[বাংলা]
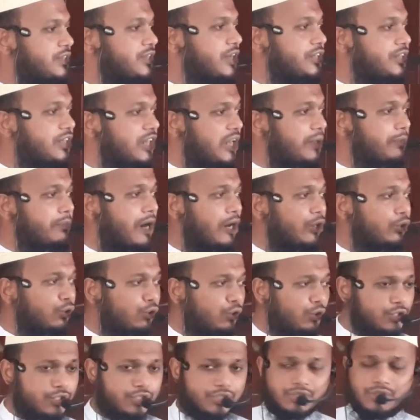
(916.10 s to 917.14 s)
যেটি
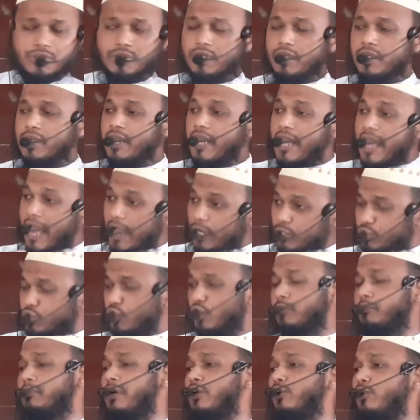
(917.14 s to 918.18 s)
মানুষ
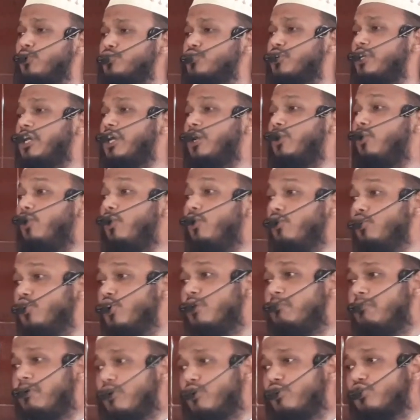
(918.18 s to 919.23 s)
একজন মানুষ হয়ে
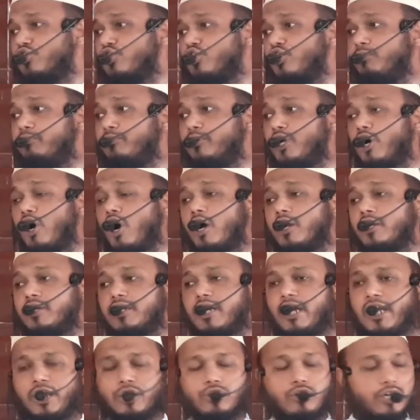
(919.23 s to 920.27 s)
অন্য মানুষের উপরে
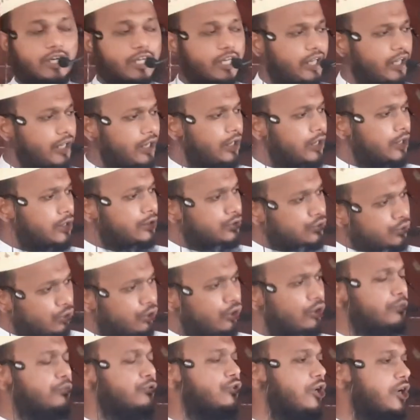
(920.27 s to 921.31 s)
অন্যায় করে
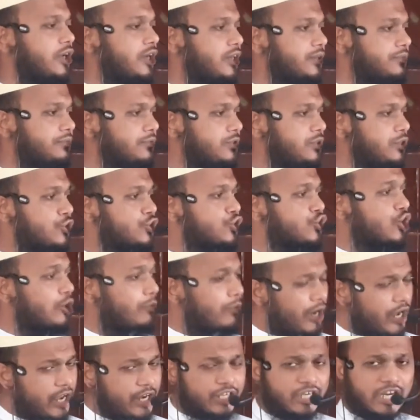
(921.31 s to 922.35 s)
জুলুম করে
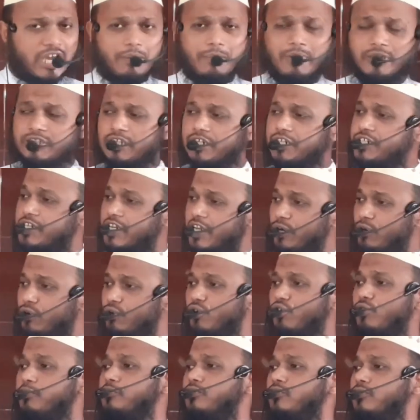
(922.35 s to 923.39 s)
সময়টা আমাদের সে
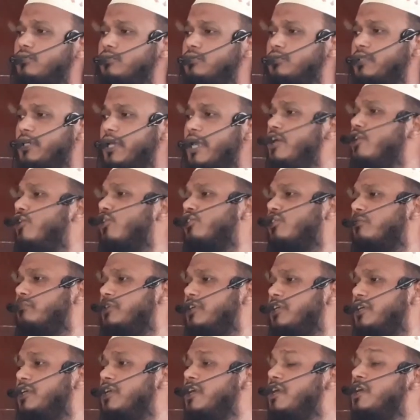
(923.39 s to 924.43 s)
এই
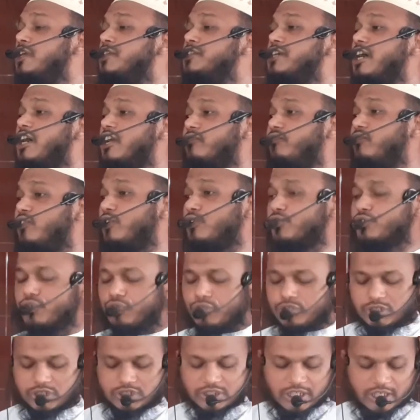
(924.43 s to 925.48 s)
রকমই যার
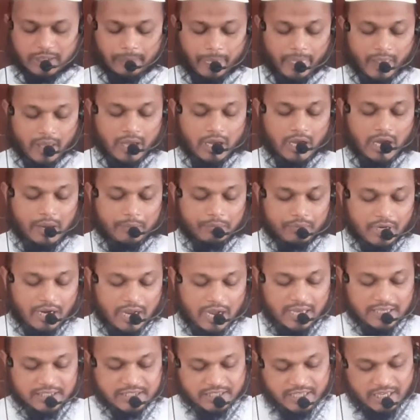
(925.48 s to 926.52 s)
ফলশ্রুতিতে আমরা
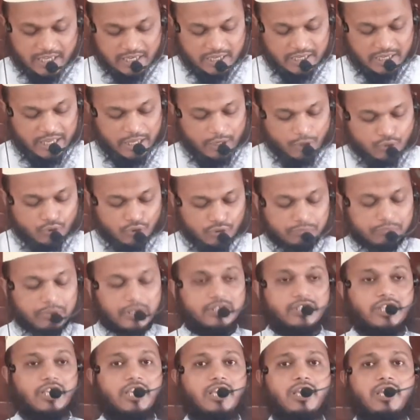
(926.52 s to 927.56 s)
আজকের এই
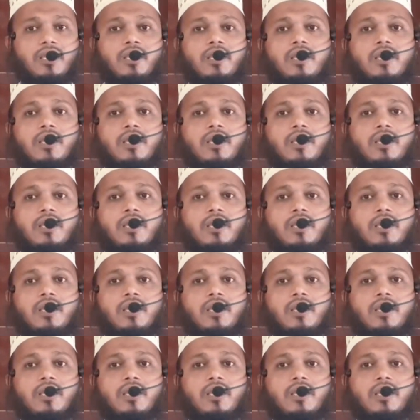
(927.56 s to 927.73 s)
খুদ্বাতে